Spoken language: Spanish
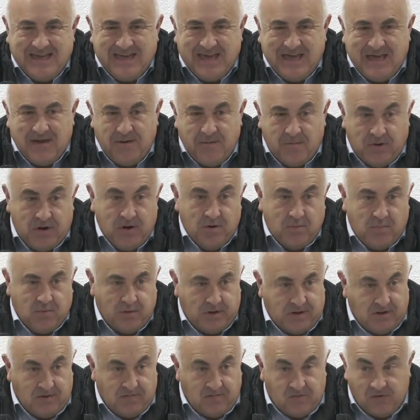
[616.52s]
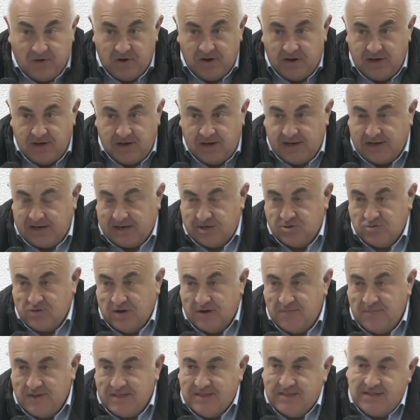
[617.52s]
y bueno, pues fue
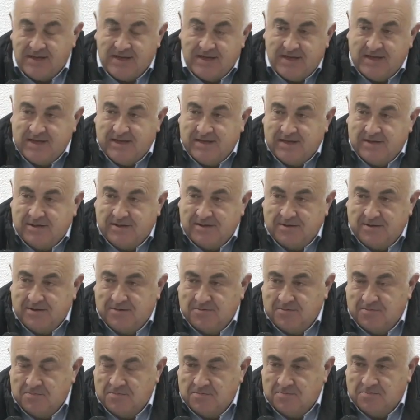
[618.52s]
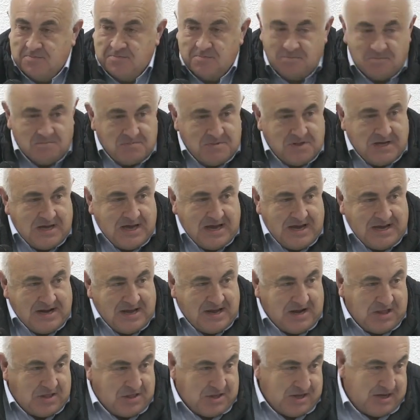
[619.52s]
casualmente eh, un día en
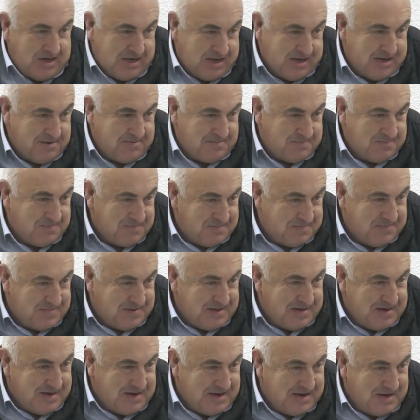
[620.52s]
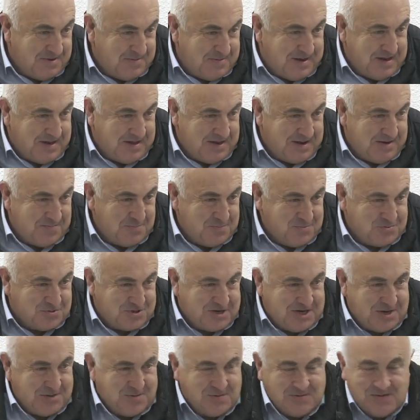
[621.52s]
Aracena, en el bar del
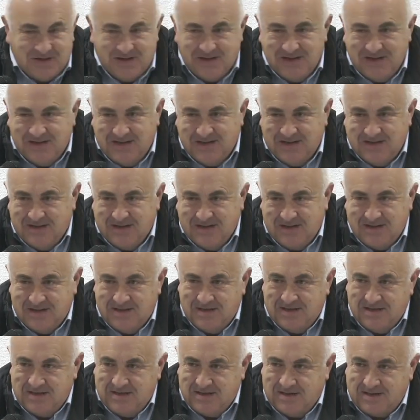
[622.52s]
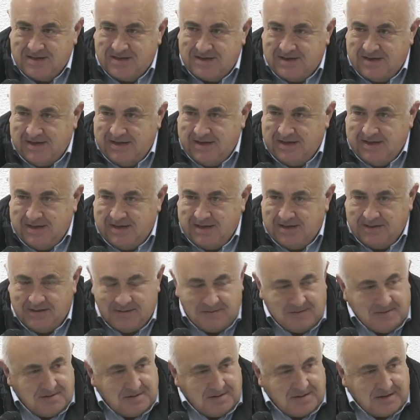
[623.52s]
museo, que,
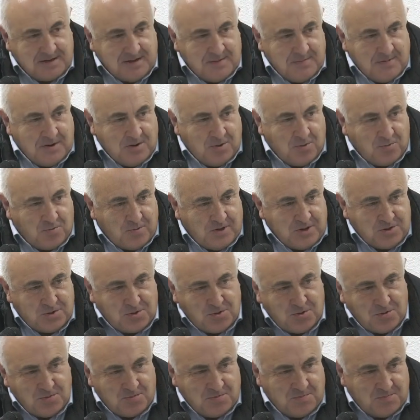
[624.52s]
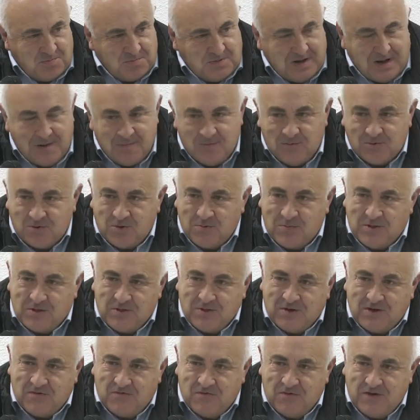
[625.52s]
me lo encuentro, estábamos
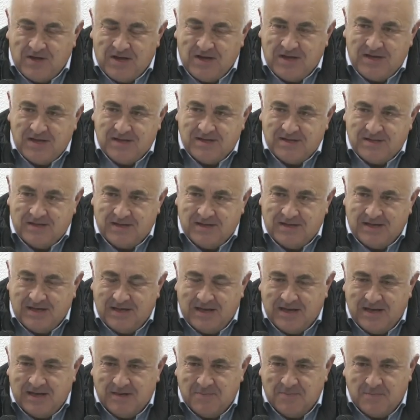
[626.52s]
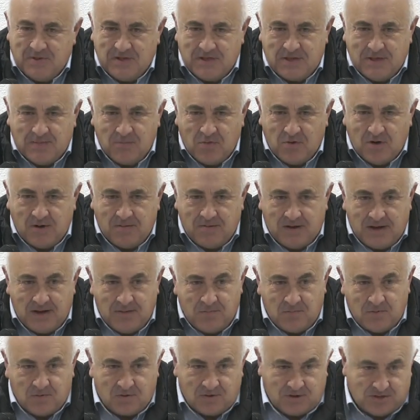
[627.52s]
tomando café y empezamos a
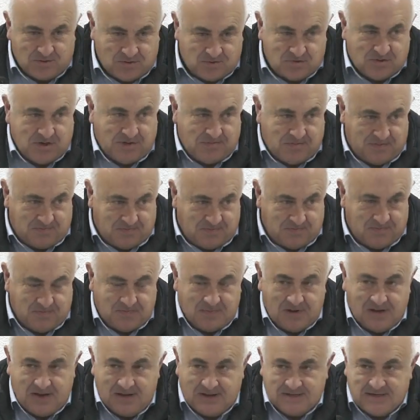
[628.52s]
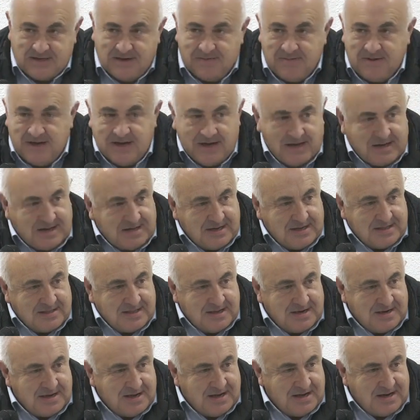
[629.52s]
hablar porque yo ya sabía que
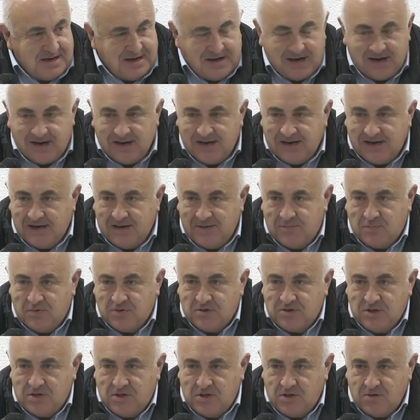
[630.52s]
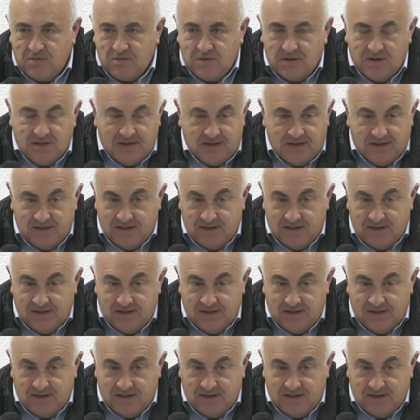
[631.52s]
tenían la exposición